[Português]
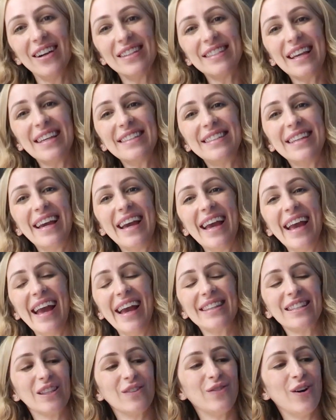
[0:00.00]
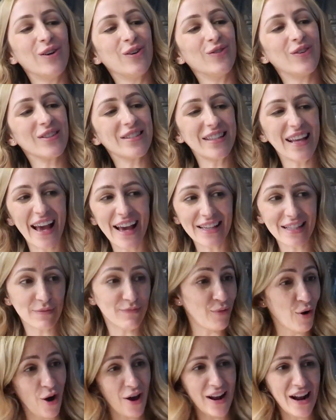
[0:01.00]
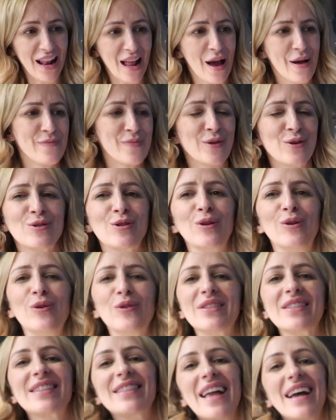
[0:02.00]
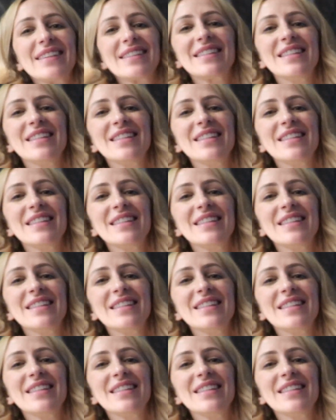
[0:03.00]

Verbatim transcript: Oi, gente, tudo bom com vocês? Bora lá para os looks da